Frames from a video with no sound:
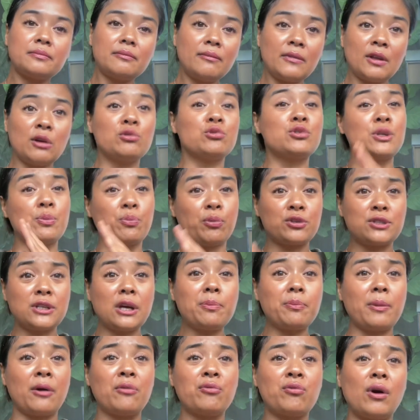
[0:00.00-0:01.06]
Donc c'est pour ça
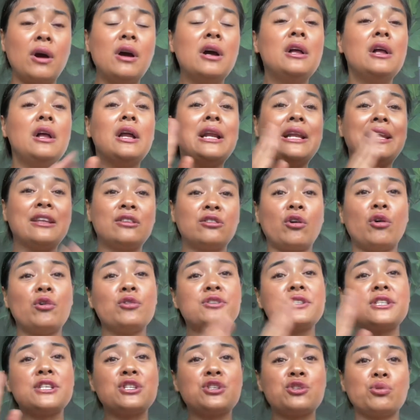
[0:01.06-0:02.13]
que parfois les
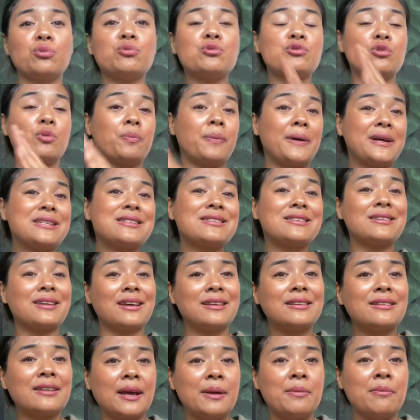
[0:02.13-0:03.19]
transitions se passent
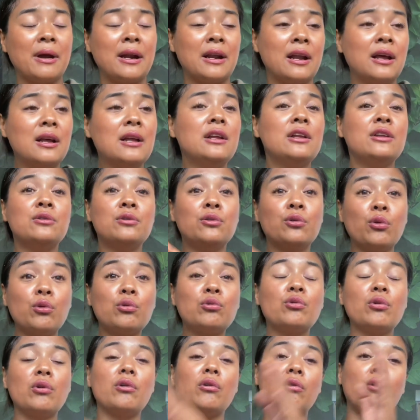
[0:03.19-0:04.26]
très très mal.
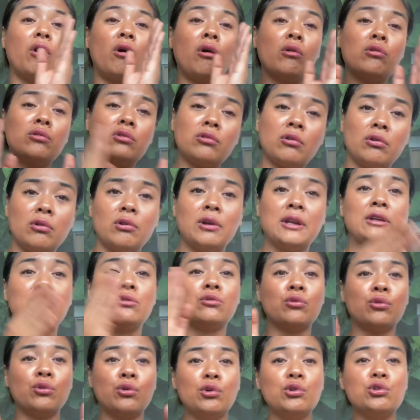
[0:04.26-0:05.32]
Donc entre les
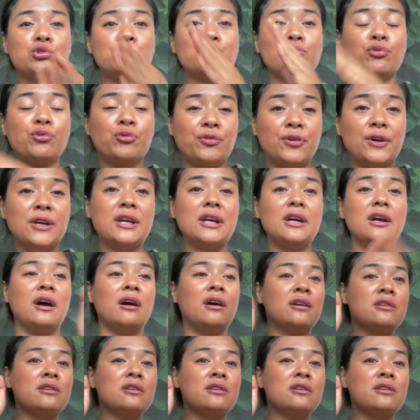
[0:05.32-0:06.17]
deux, je vous fais un